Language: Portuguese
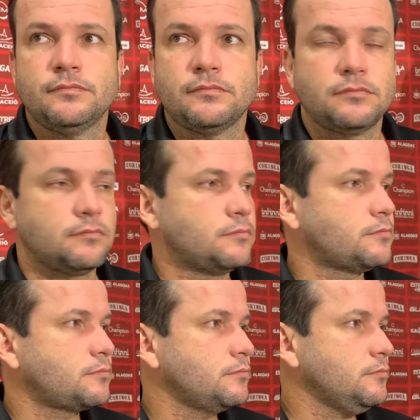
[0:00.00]
O que é
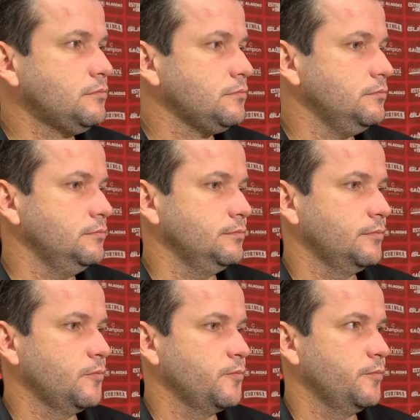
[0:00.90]
que dá o CRB?
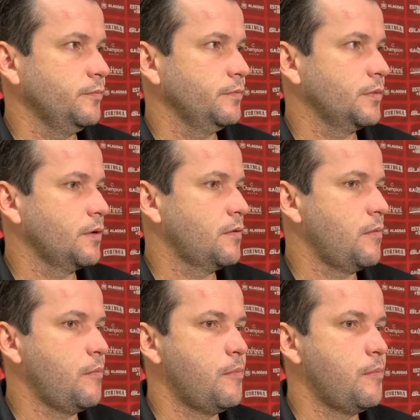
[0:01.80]
Jogar a final